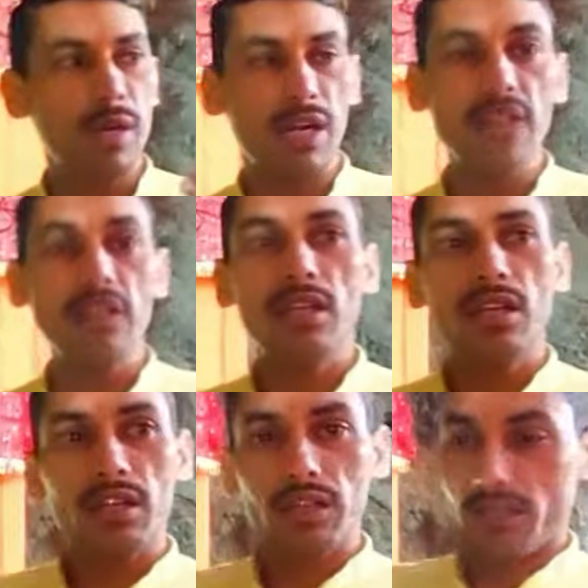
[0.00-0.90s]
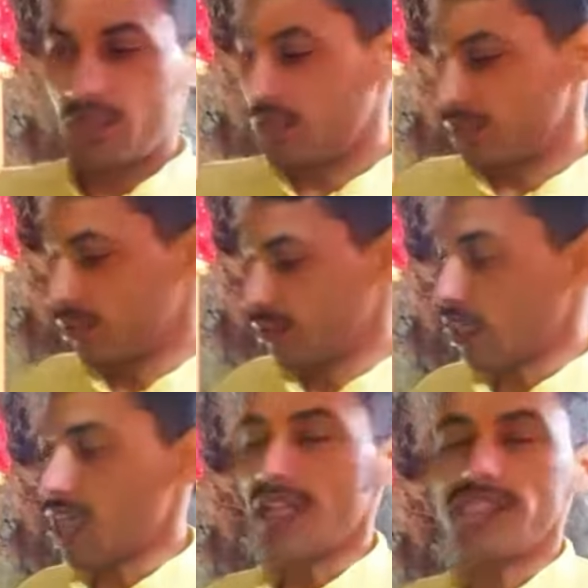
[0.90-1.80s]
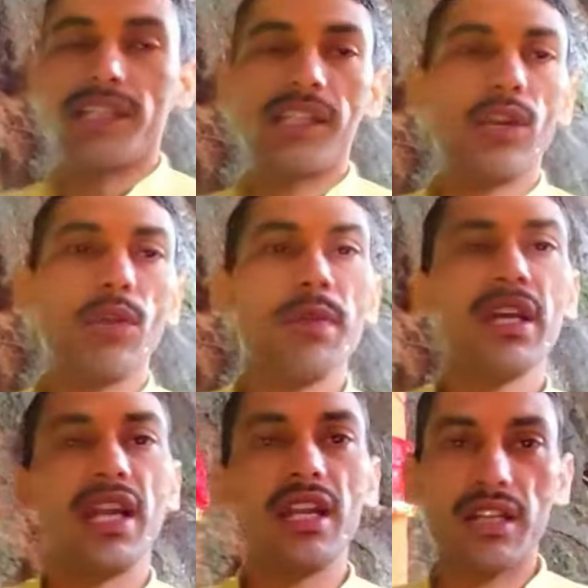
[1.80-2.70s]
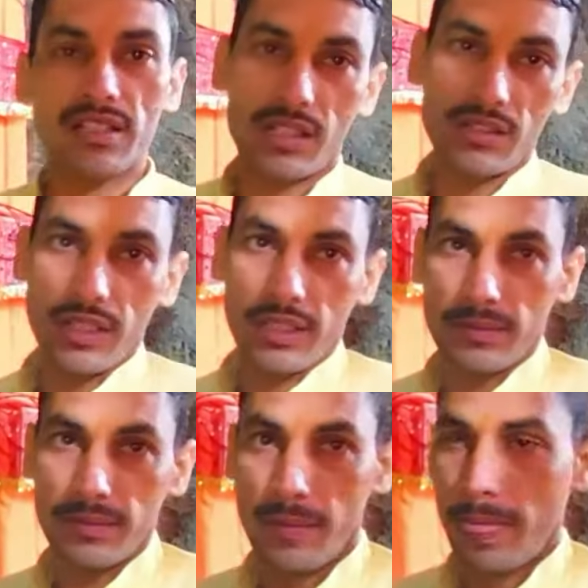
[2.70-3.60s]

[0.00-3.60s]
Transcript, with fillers: भगत गंगा जल के रूप में ग्रहण कर सकते हैं